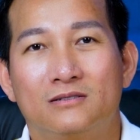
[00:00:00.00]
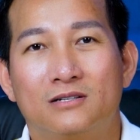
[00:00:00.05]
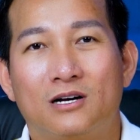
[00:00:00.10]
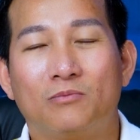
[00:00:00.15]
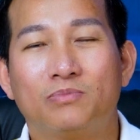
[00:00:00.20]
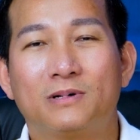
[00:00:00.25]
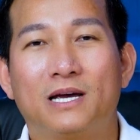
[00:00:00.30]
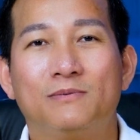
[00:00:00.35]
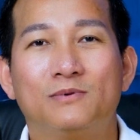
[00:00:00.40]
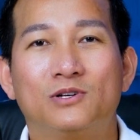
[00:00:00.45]

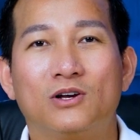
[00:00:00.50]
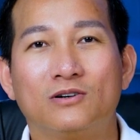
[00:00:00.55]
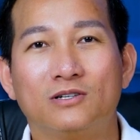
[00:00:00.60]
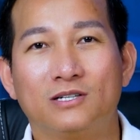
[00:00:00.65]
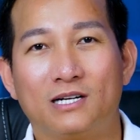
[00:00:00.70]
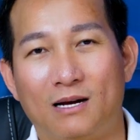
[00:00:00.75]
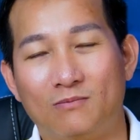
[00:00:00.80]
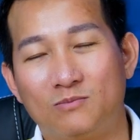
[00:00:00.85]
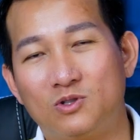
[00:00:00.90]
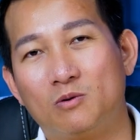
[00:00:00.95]
không kiểm soát
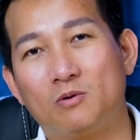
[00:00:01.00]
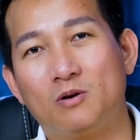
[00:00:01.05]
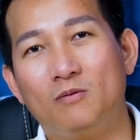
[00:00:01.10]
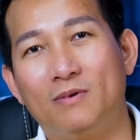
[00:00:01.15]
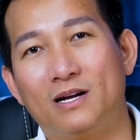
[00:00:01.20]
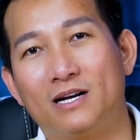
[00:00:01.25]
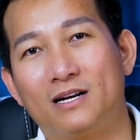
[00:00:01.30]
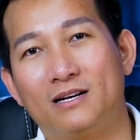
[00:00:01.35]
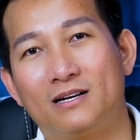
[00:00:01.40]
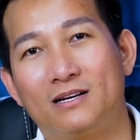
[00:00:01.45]
được cảm xúc của
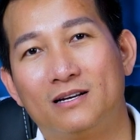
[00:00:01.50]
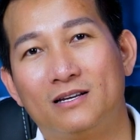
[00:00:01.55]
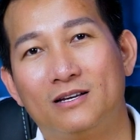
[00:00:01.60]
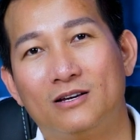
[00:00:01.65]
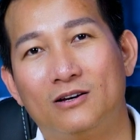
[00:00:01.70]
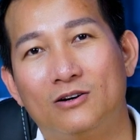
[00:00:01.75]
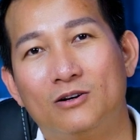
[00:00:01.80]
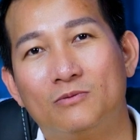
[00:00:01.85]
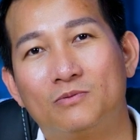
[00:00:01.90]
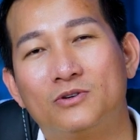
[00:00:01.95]
mình
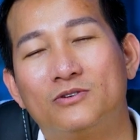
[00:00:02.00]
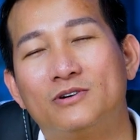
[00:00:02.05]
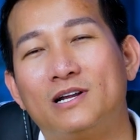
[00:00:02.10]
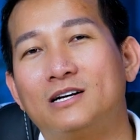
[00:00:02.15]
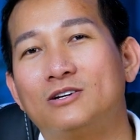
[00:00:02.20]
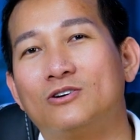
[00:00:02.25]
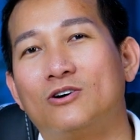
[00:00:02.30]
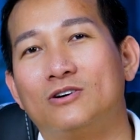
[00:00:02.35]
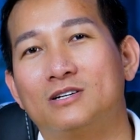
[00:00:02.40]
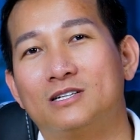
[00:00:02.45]
nhiều lúc tôi
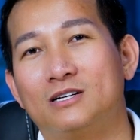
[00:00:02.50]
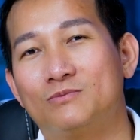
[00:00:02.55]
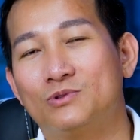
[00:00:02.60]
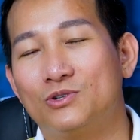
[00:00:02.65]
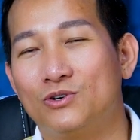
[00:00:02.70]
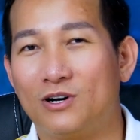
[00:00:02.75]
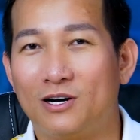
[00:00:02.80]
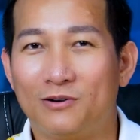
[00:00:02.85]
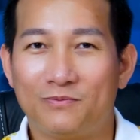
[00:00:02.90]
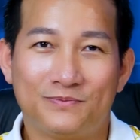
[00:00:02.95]
đánh con xong
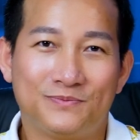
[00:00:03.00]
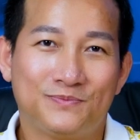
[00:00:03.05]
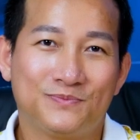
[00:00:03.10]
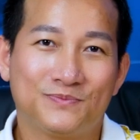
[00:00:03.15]
tôi khóc